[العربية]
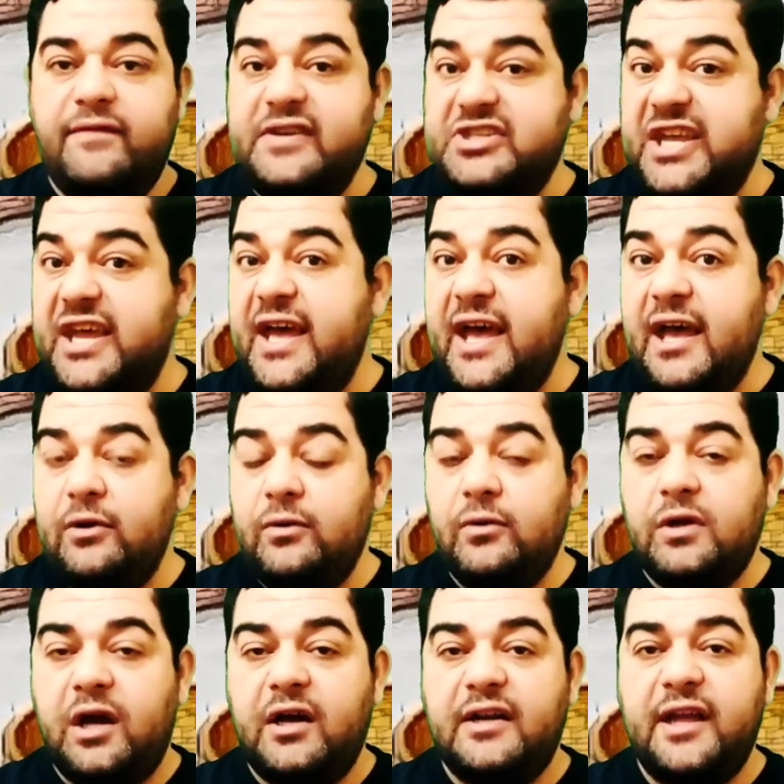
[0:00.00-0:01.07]
فجاء أهل
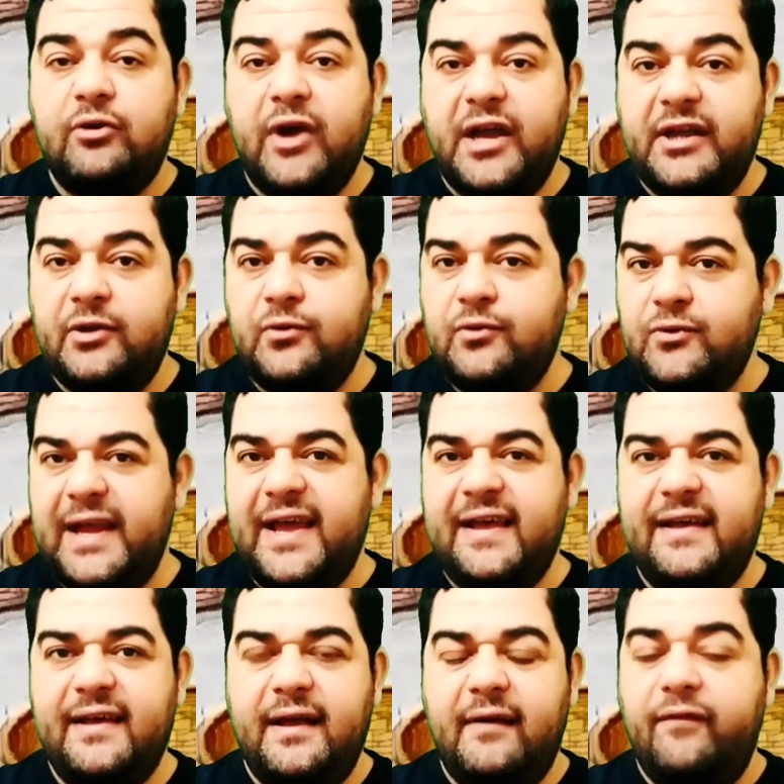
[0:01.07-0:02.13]
القرية
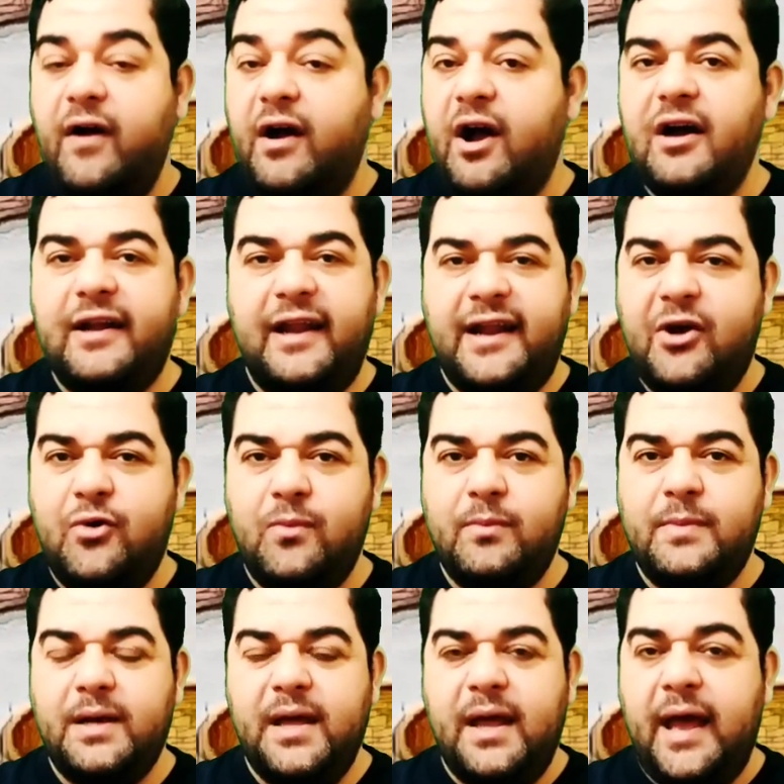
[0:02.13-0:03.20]
يهنئونه فقال
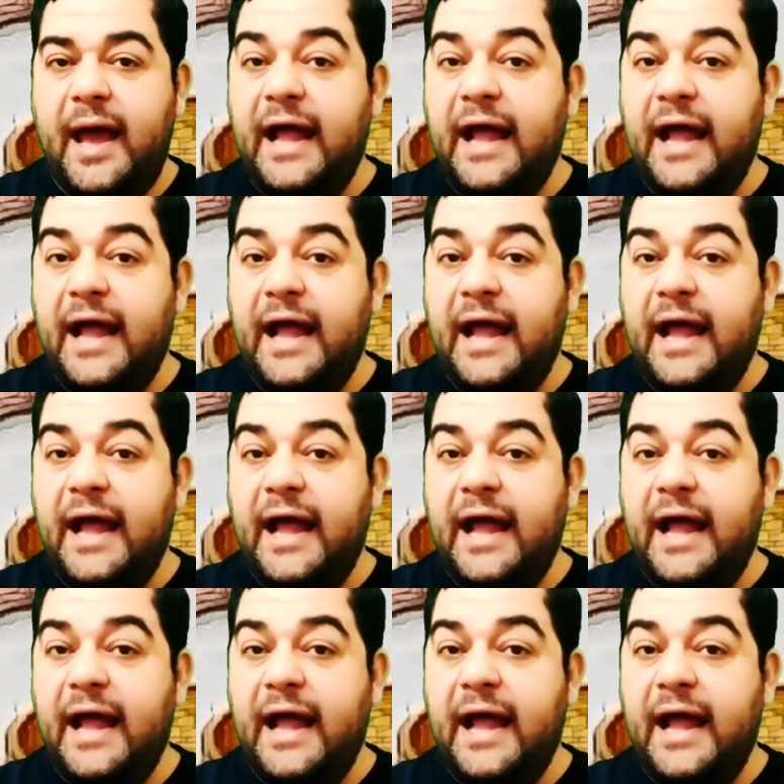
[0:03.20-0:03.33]
لهم